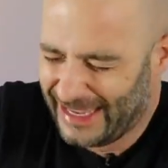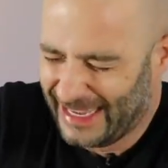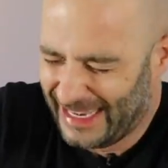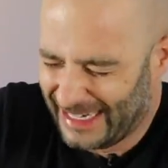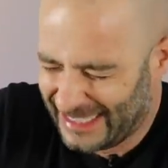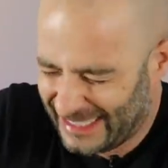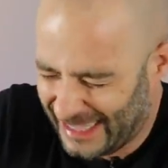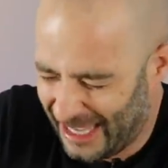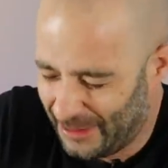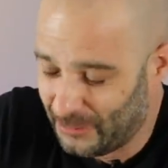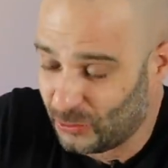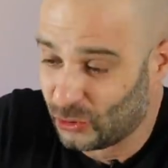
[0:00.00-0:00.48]
que
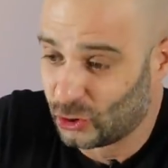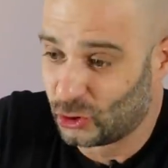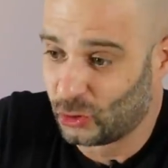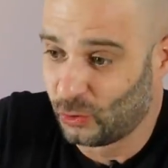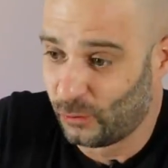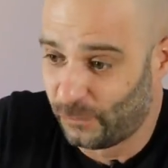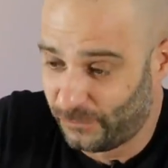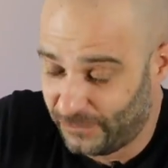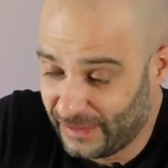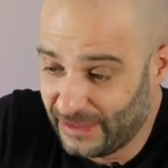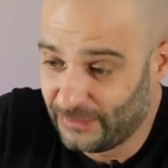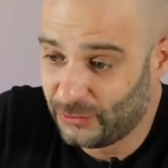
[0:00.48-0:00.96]
estamos
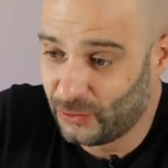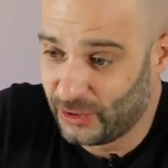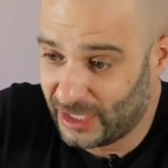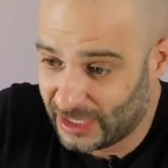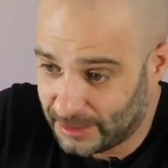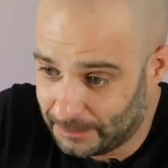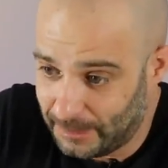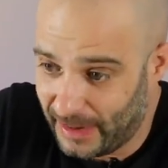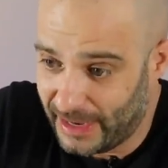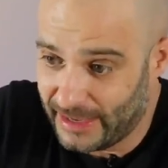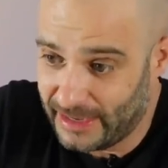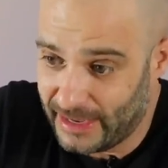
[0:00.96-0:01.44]
sufriendo en
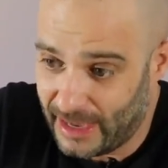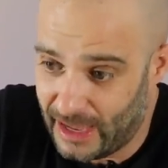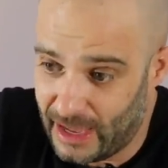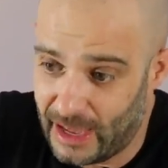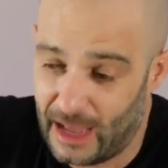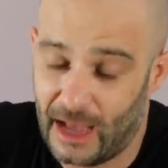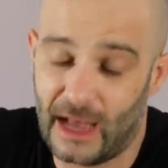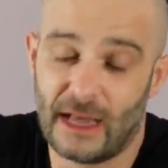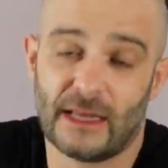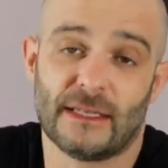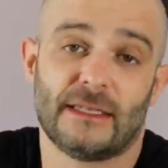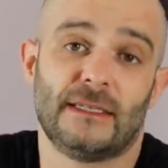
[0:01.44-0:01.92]

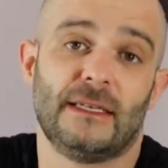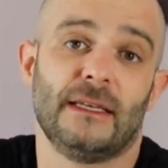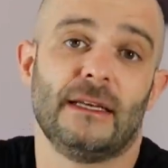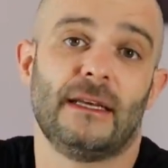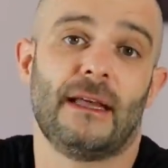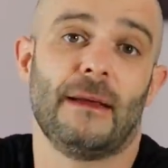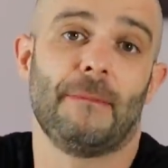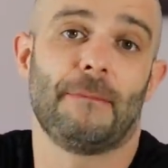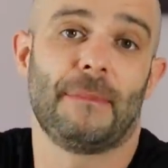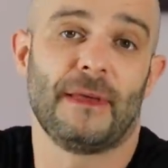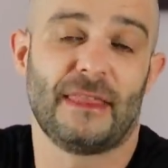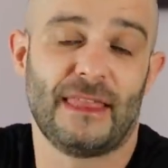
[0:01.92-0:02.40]
España, así
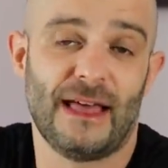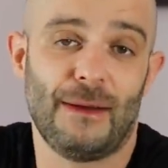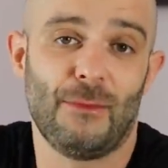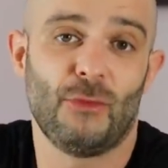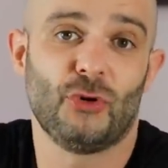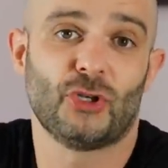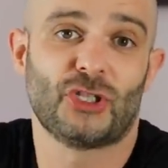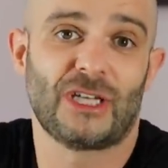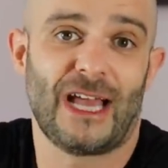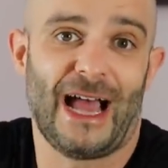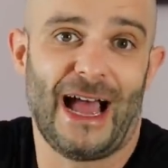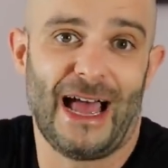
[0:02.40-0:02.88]
que
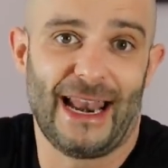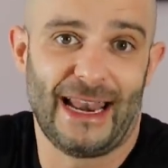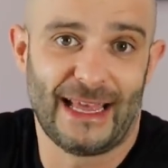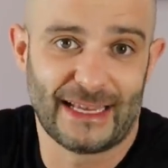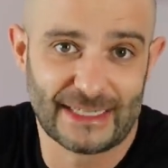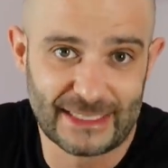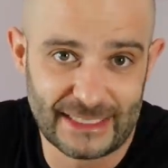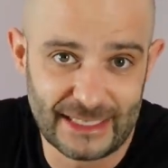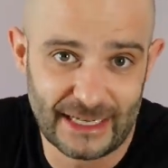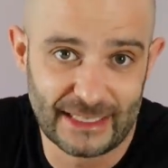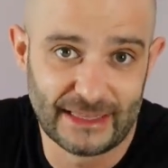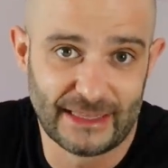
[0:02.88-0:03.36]
empezamos a
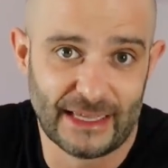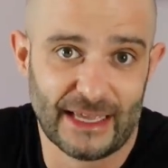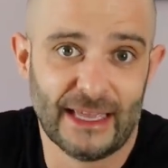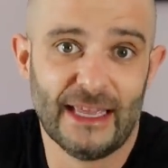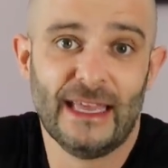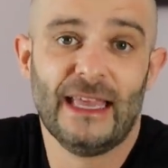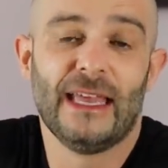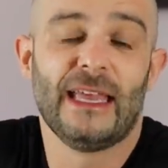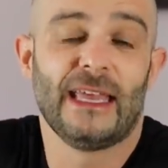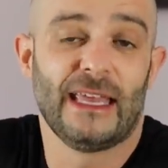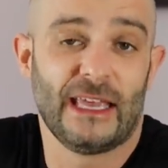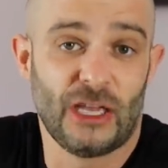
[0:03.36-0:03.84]
las 7.
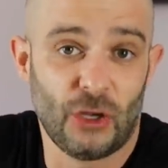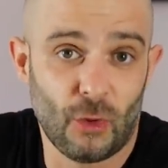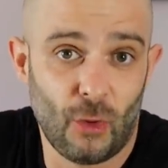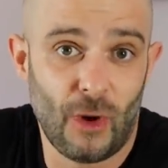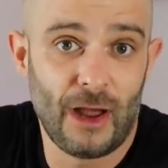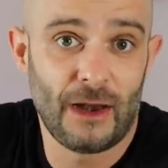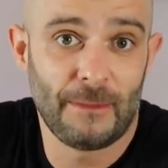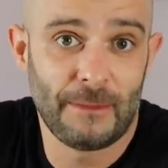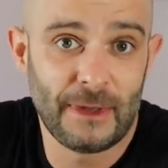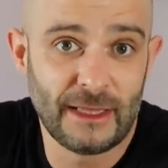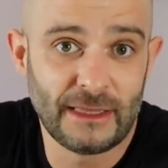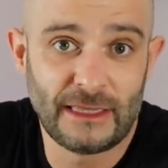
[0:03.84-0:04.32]

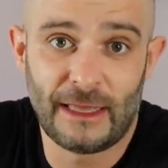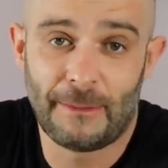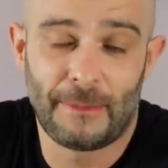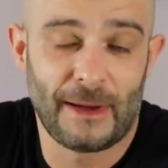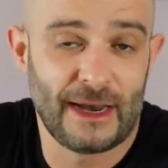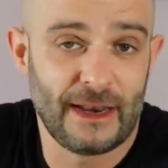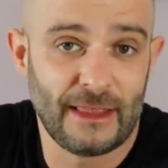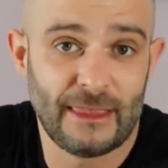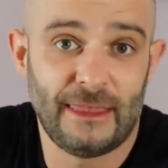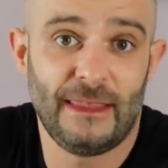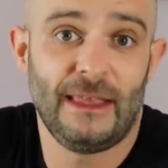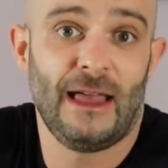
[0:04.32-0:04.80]
Igualmente
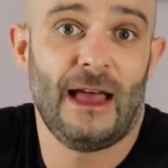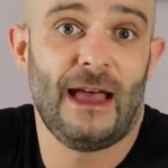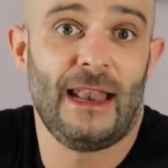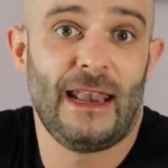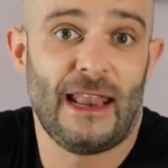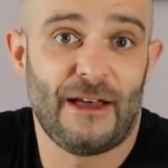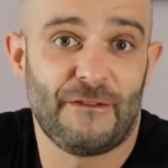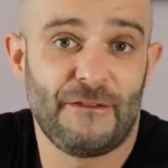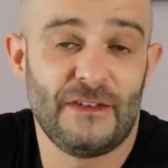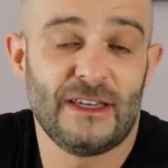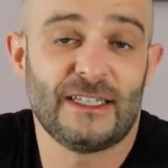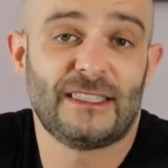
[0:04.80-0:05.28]
parecía
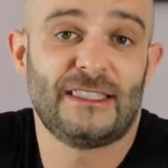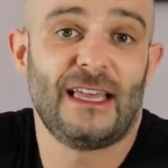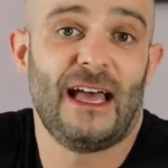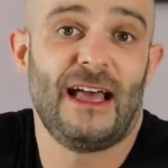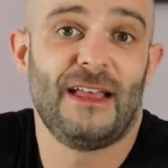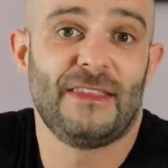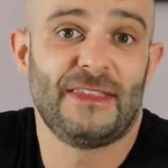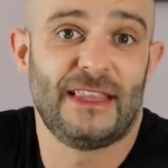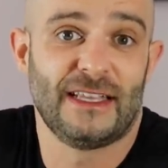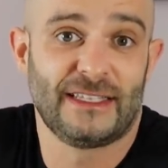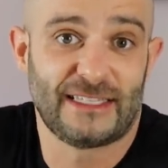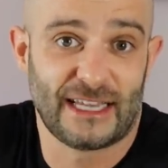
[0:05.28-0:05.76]
la
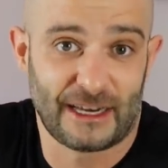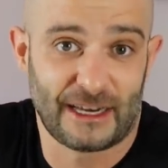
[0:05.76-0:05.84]
fiesta de